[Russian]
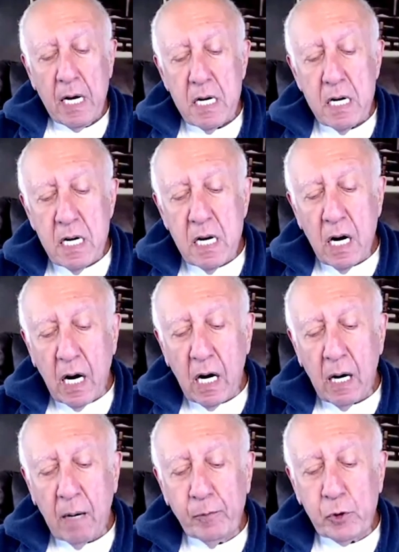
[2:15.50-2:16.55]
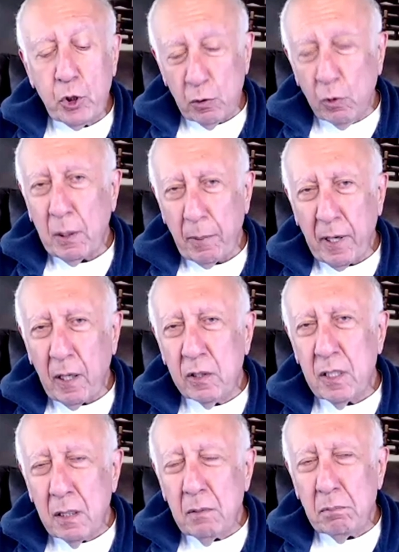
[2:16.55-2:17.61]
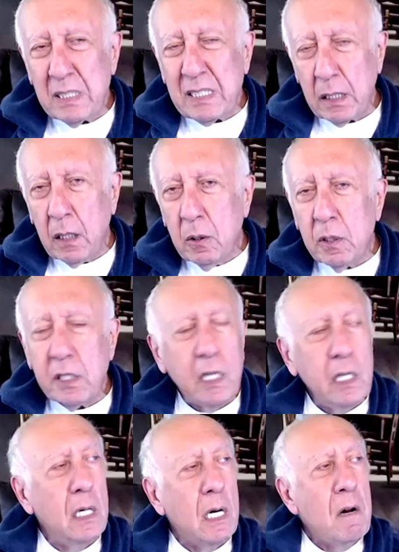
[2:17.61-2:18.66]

И а, существуют определенные методологии,